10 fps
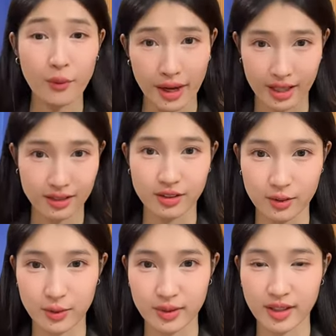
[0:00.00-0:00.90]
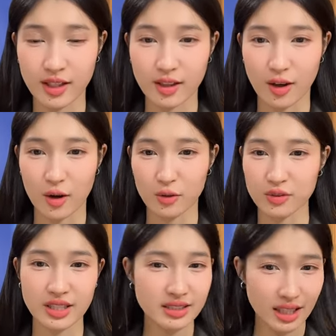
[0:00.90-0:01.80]
da khỏe là được rồi
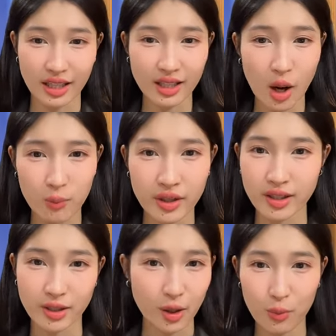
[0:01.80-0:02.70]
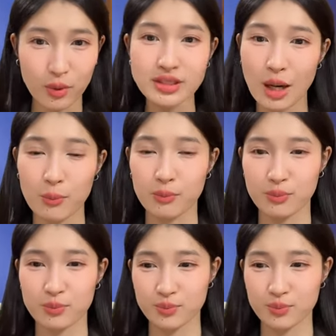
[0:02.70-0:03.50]
còn da trắng hay không ấy nó không quan trọng